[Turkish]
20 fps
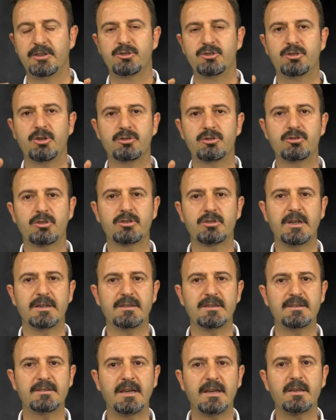
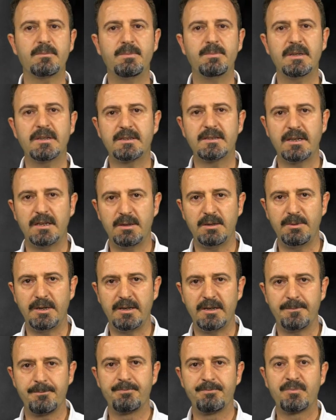Çocukların tek bir
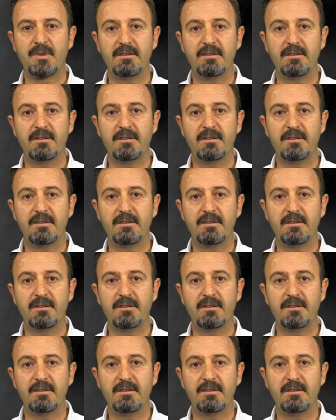kelimeyi